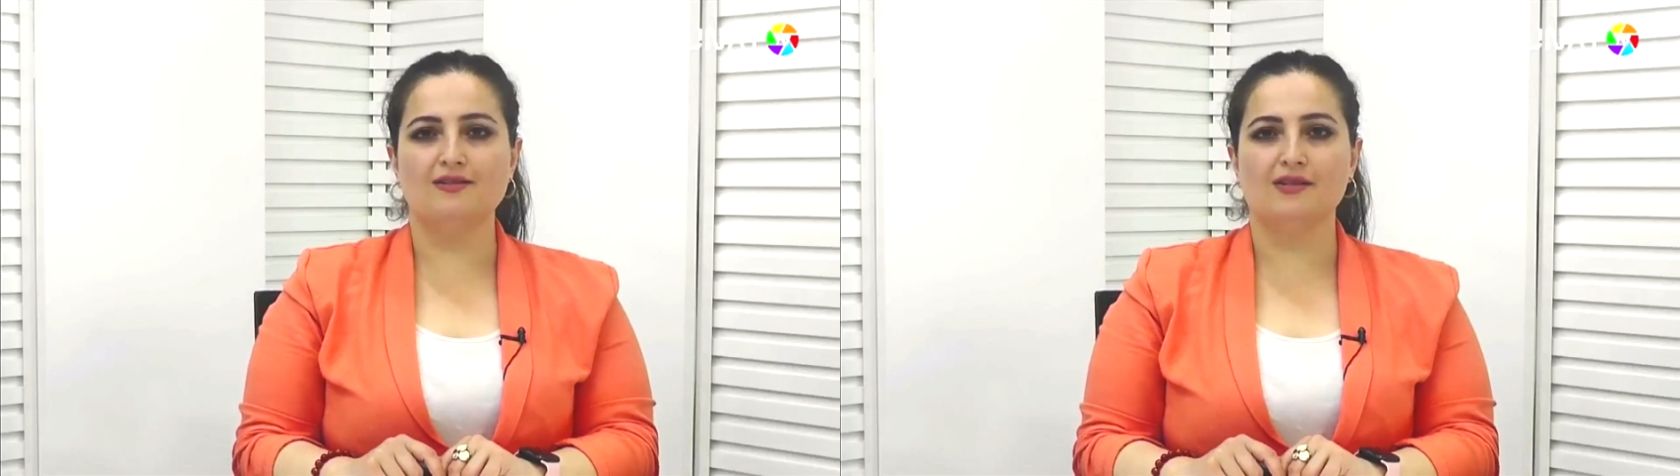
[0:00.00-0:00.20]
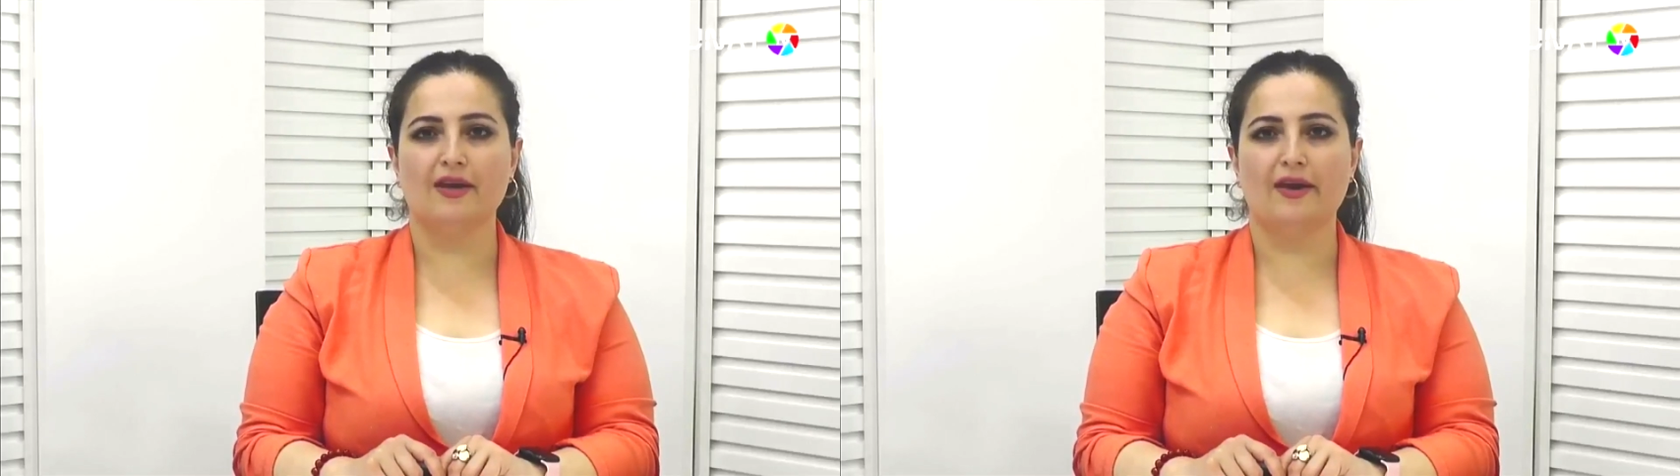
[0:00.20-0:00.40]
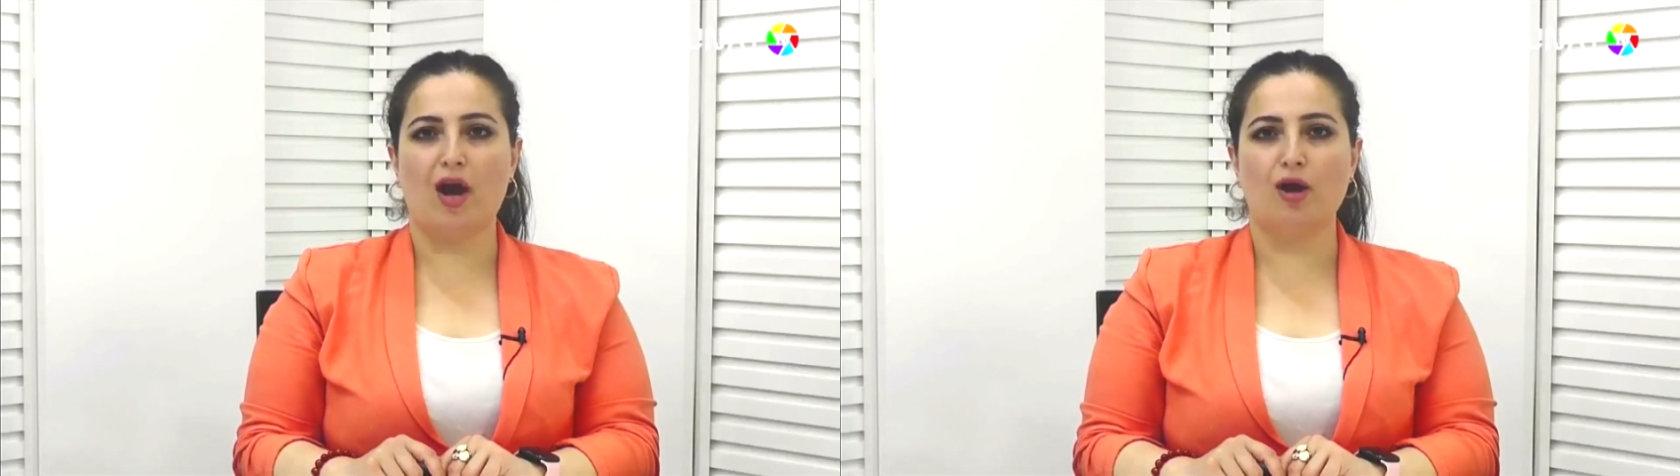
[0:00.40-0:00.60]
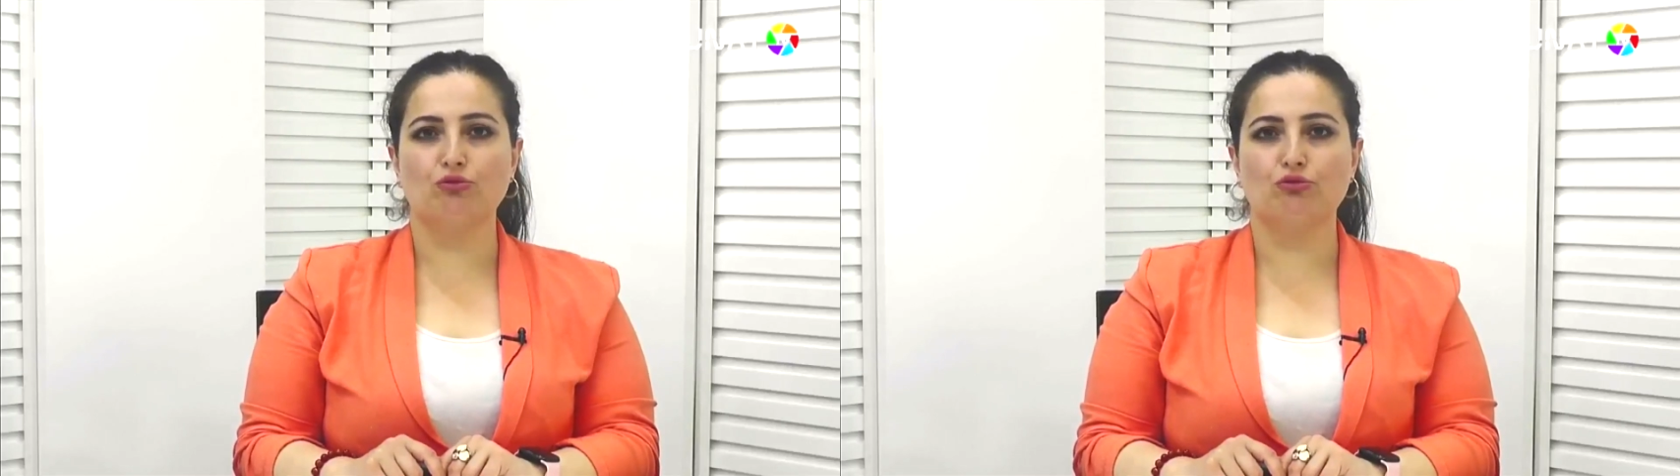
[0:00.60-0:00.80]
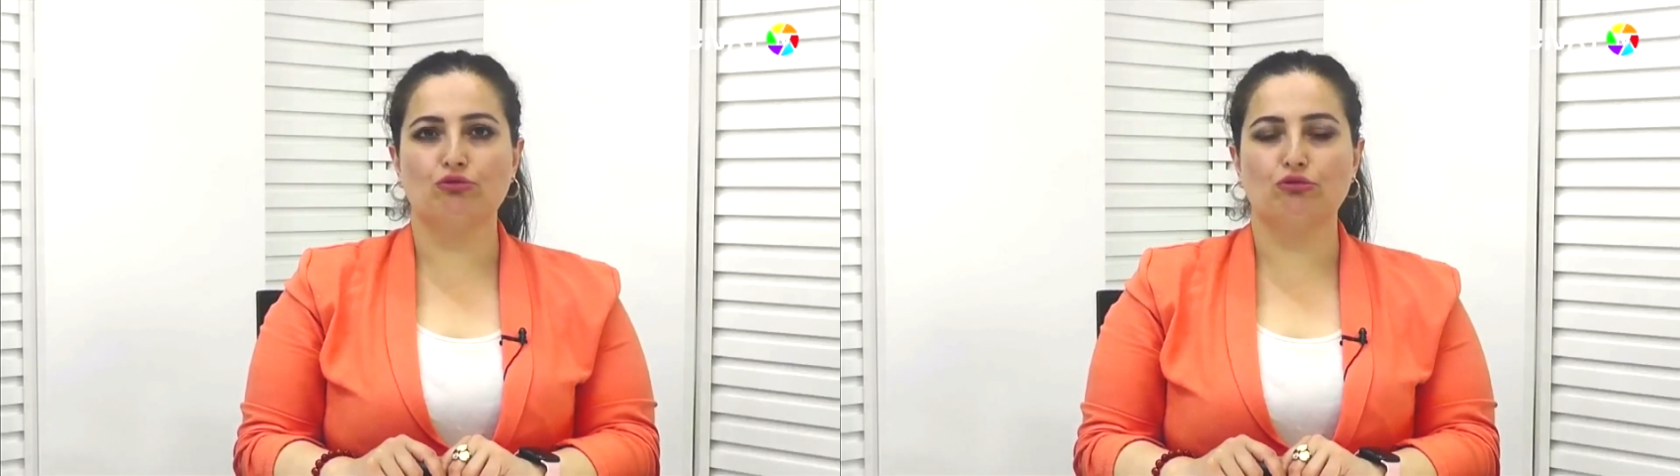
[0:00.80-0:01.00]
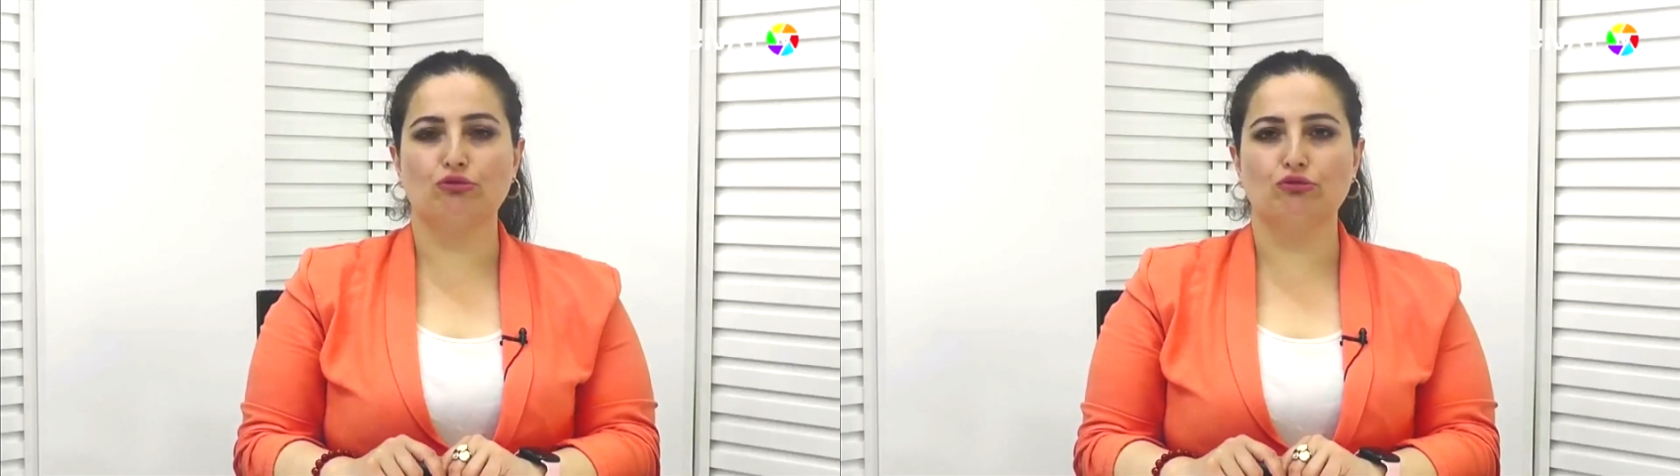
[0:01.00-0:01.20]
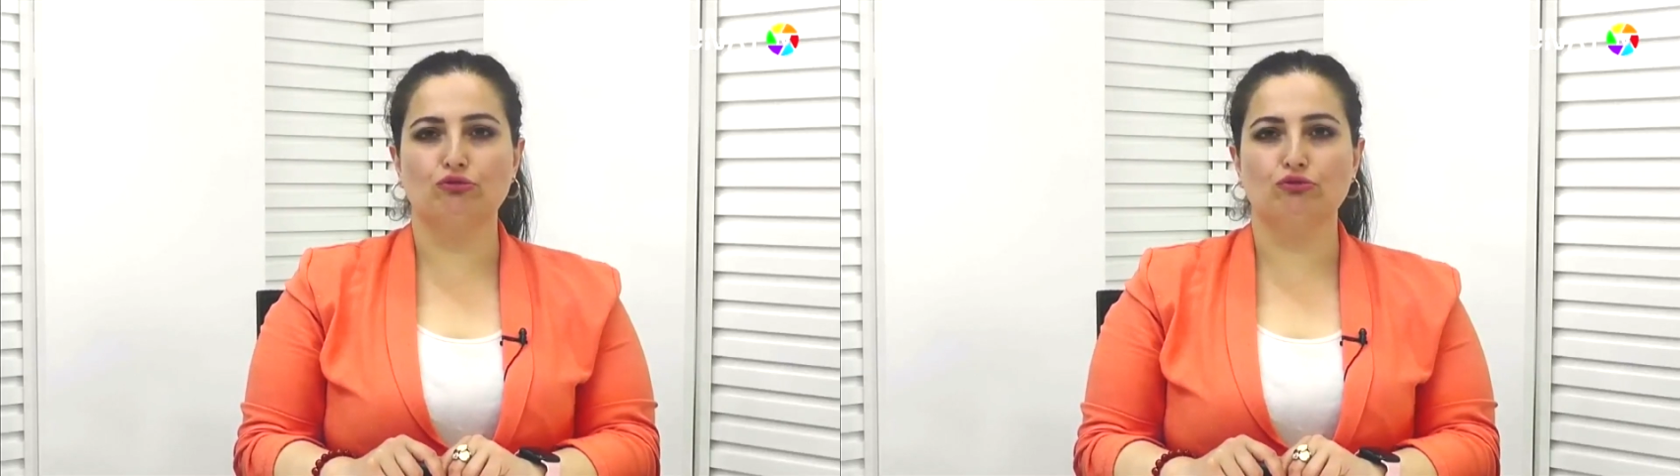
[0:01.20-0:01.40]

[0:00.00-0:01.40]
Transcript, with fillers: Genel Müdürlüğü'nün